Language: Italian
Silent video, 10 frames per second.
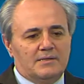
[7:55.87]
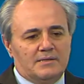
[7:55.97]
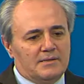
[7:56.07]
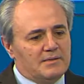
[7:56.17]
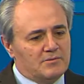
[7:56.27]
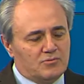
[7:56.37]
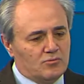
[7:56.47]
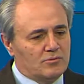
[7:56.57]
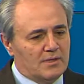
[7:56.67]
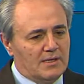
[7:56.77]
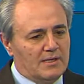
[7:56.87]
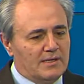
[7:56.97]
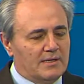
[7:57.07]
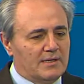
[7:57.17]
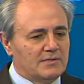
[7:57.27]
e tutte
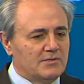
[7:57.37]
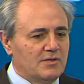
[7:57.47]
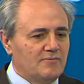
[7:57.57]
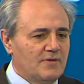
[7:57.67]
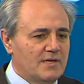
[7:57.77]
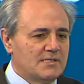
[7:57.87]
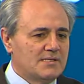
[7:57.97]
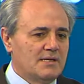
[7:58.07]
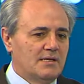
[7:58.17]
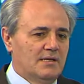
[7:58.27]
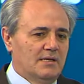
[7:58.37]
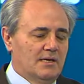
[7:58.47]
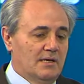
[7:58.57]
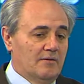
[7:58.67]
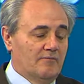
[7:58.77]
le reazioni avverse
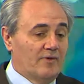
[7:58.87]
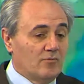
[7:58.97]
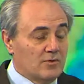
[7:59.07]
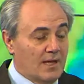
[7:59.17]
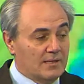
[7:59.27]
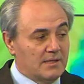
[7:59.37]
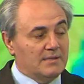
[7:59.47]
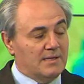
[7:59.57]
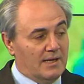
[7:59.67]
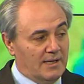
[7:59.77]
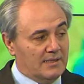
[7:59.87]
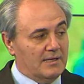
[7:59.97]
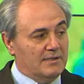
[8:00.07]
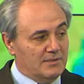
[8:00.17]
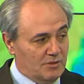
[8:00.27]
valutate in trial
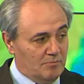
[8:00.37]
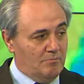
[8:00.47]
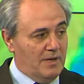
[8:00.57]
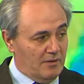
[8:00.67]
clinici ben